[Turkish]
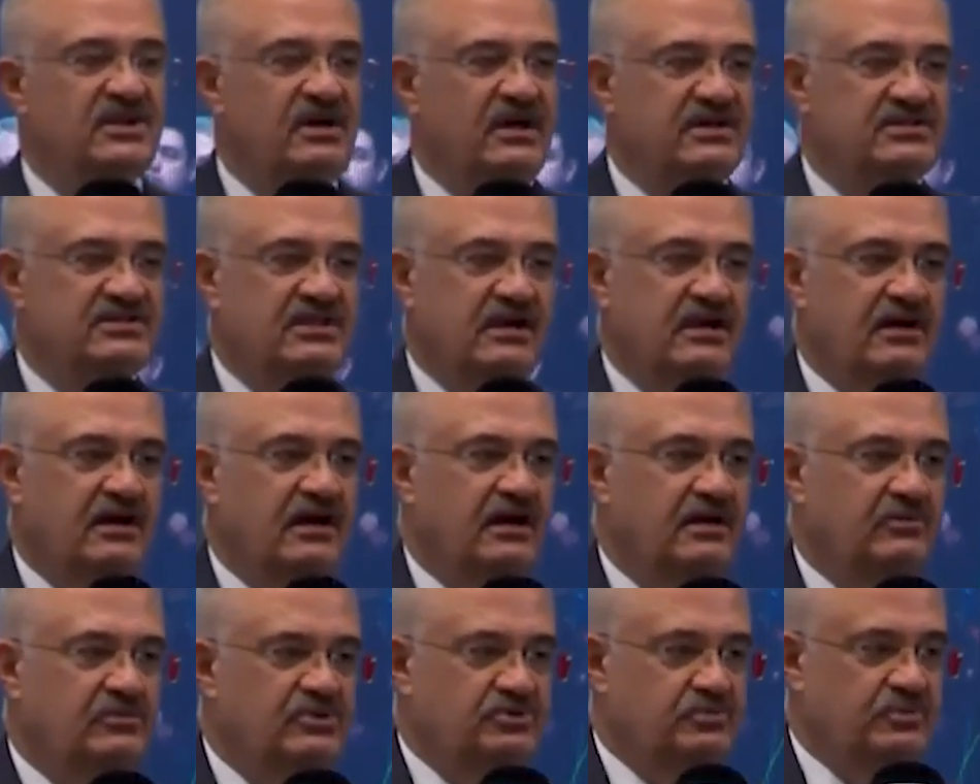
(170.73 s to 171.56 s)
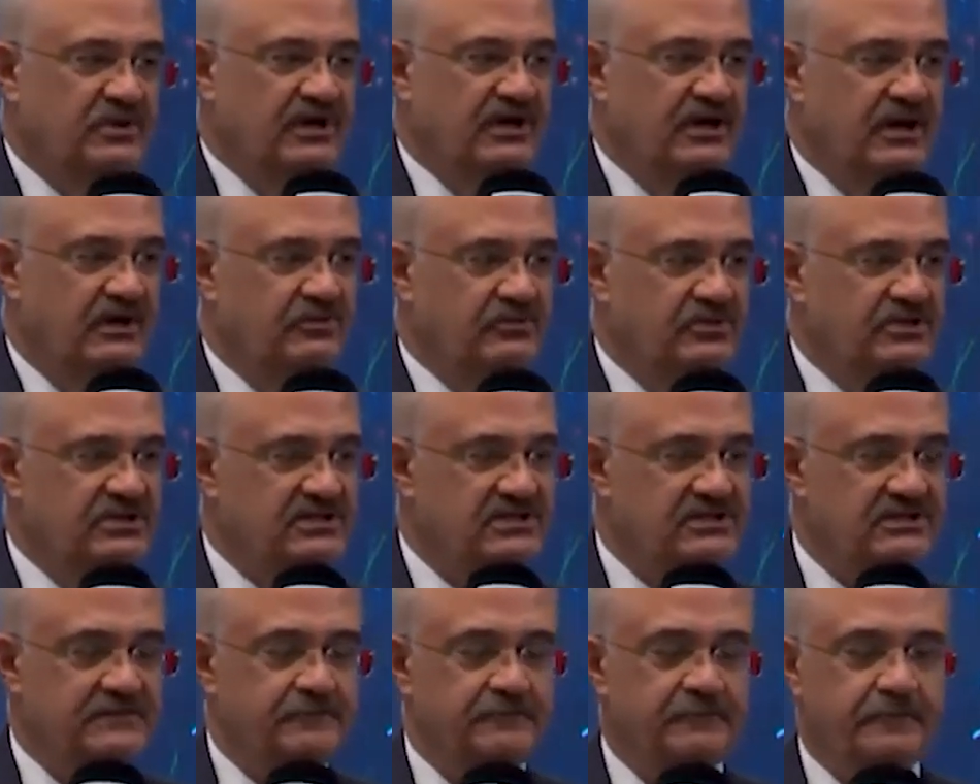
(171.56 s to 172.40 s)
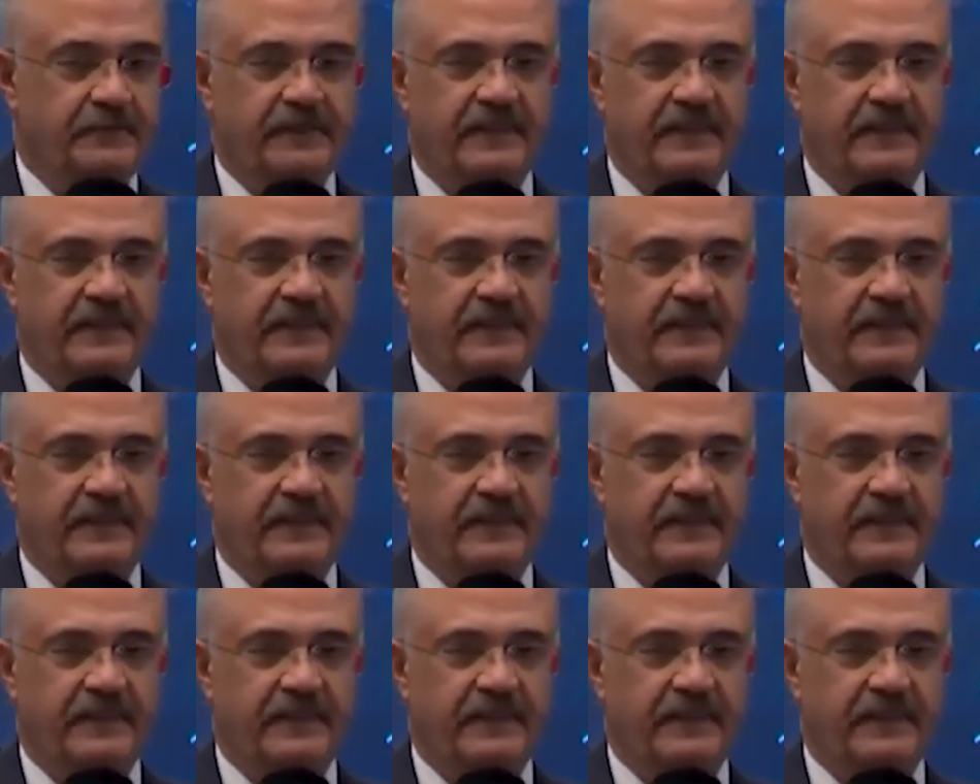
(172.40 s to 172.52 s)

hasar almış binamız